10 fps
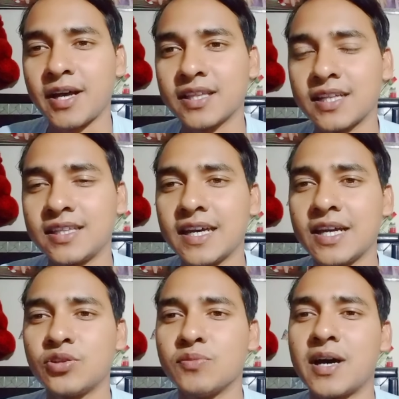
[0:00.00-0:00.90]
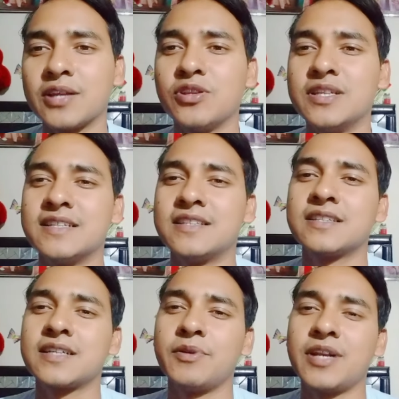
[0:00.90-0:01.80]
आती है तो माधुरी दीक्षित का
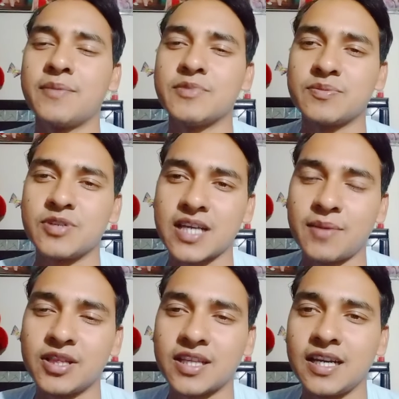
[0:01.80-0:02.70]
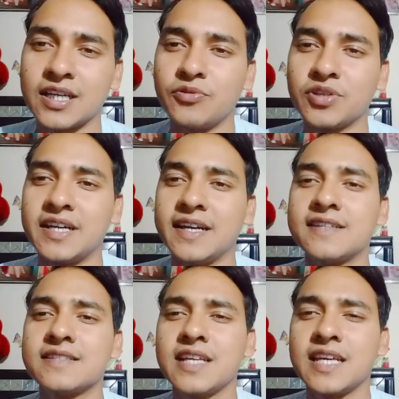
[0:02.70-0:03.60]
भी नाम इसमें शामिल था लेकिन उनकी डेट्स
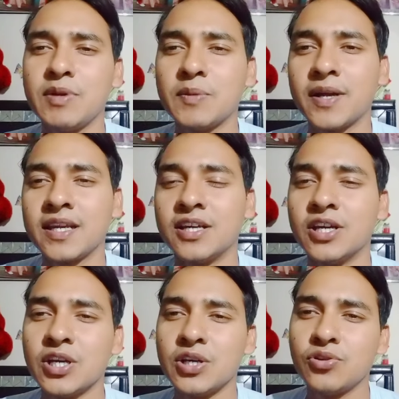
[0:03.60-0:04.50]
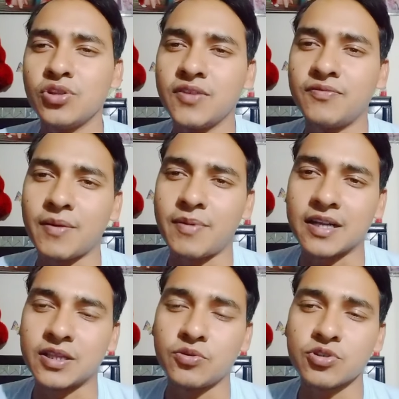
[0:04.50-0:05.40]
नहीं मिल पाई तो दिव्या
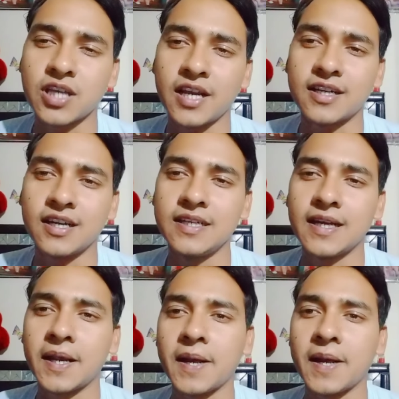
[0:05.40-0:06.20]
भारती को साइन कर लिया गया